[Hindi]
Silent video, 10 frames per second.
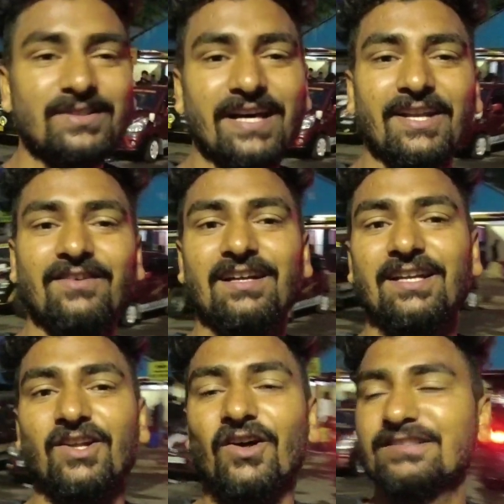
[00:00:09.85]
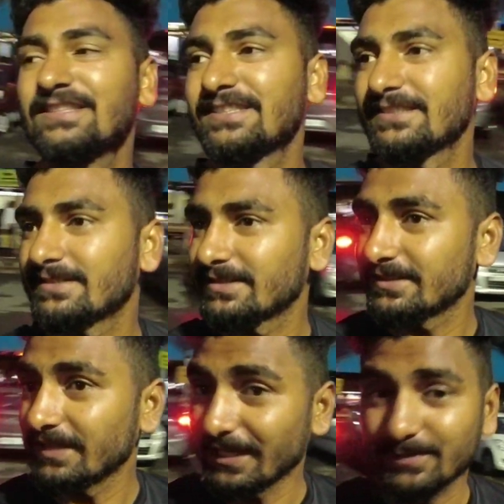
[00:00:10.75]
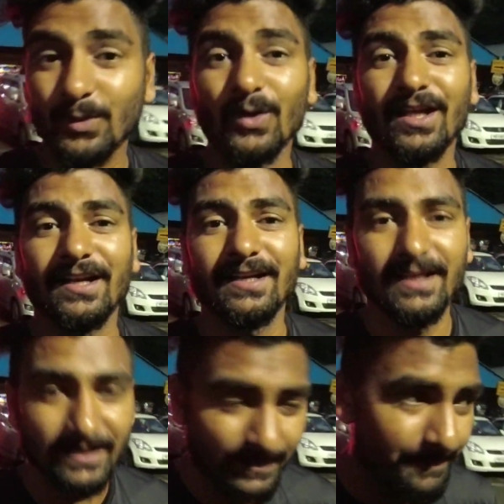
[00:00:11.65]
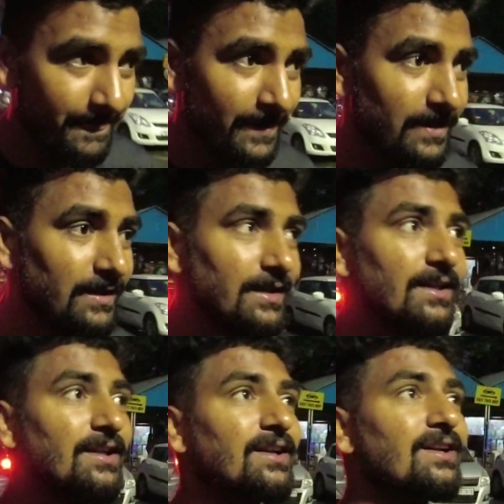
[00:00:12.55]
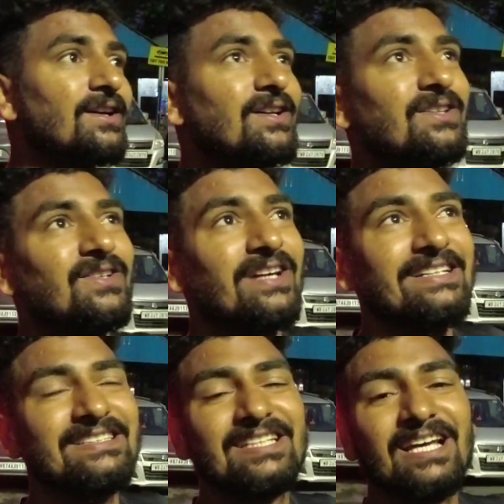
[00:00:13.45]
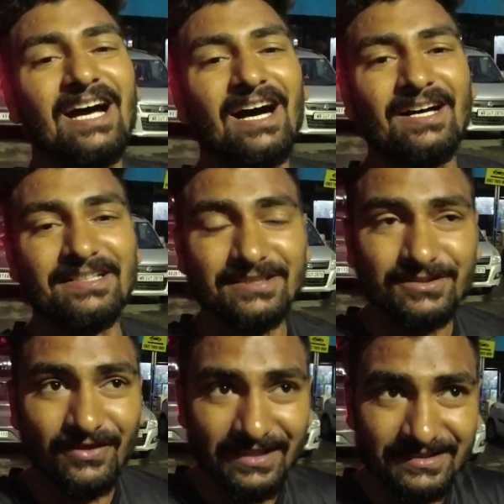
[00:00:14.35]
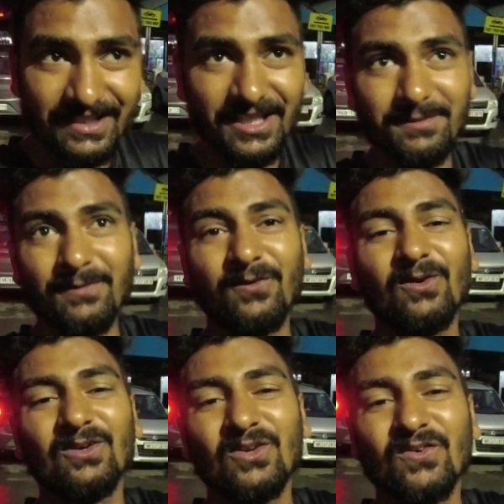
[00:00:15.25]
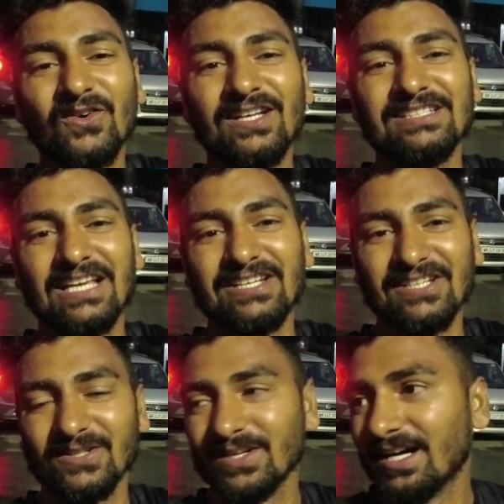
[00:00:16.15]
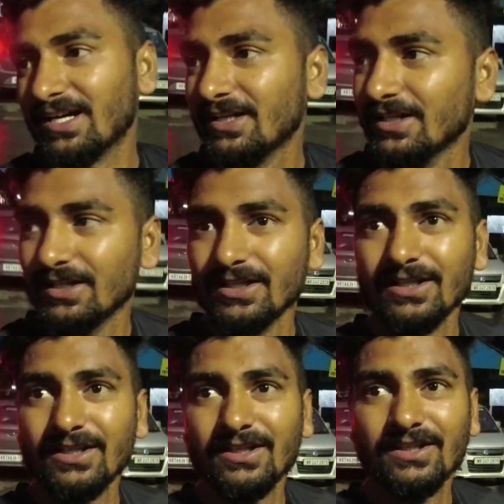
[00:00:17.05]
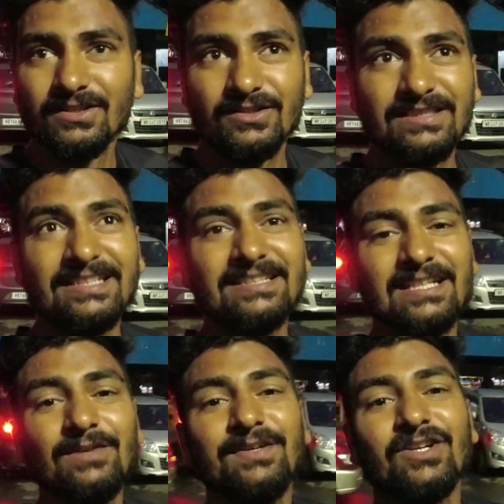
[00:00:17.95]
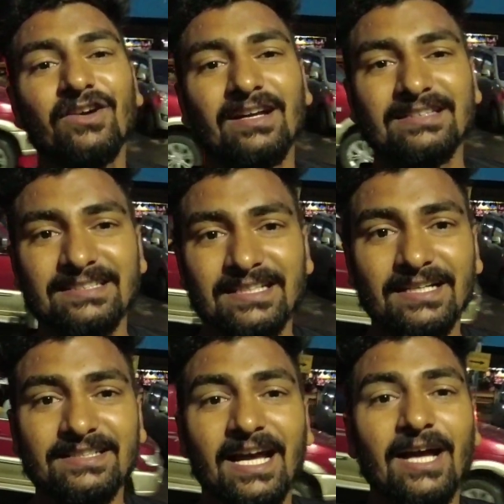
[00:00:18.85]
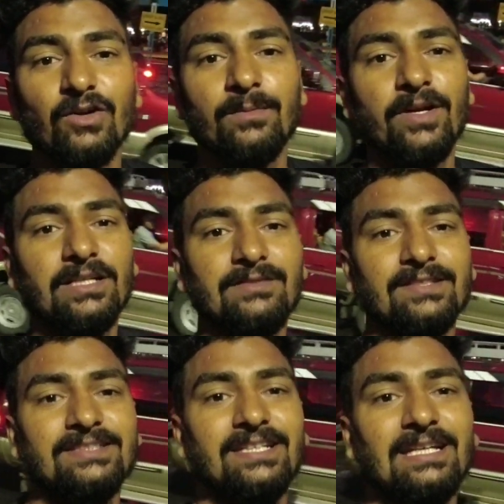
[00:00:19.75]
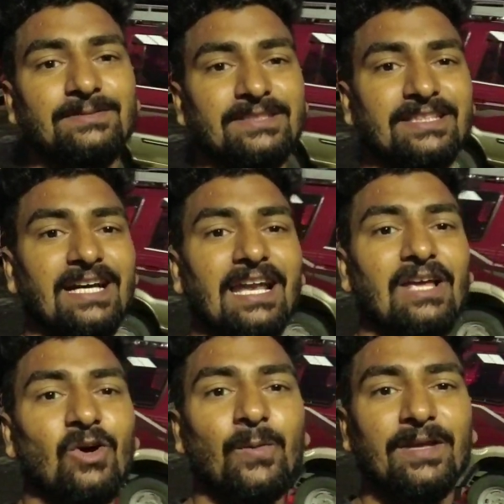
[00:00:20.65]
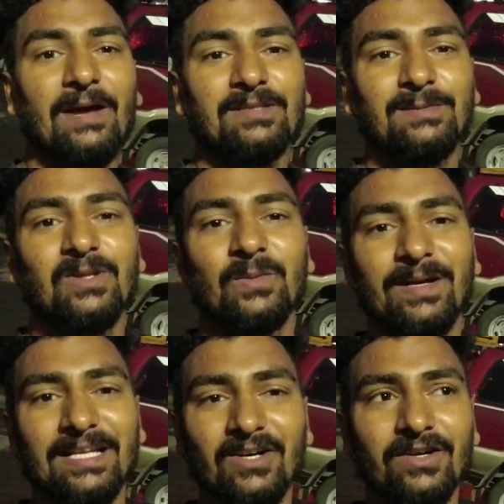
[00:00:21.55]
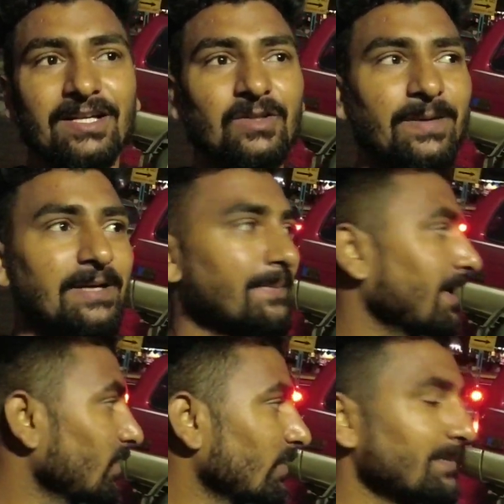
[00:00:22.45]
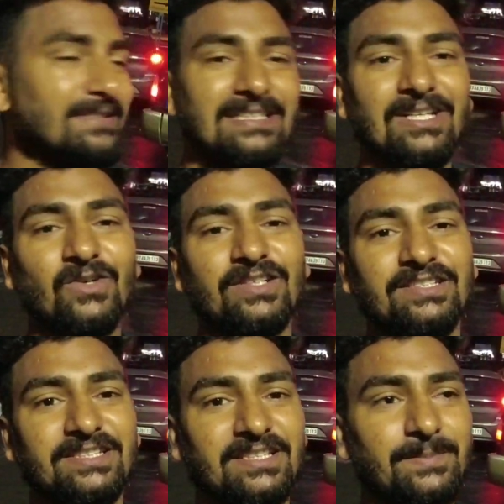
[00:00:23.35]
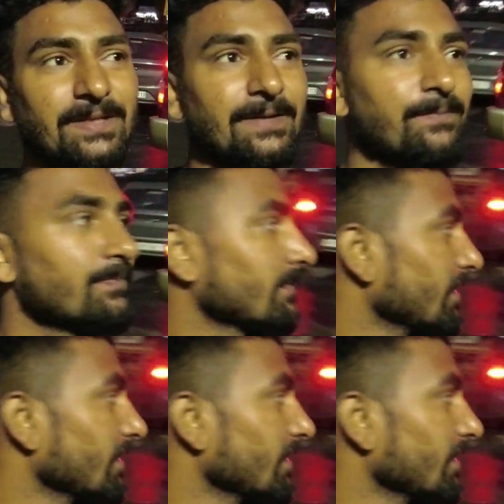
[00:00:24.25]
हम लोग जाने वाले हैं नॉर्थ ईस्ट एक्सप्लोर करने के लिए तो गई इस वाली जर्नी में फुल टू फुल ही साइकिंग होगा तो ठीक है चले वीडियो करते स्टार्ट हैं हाय गुड मॉर्निंग नमस्ते आदा सत श्रीकाल आई होप कि आप सभी लोग बढ़िया होंगे तो भाई मैं हूँ अभी सिलीगुड़ी स्टेशन पे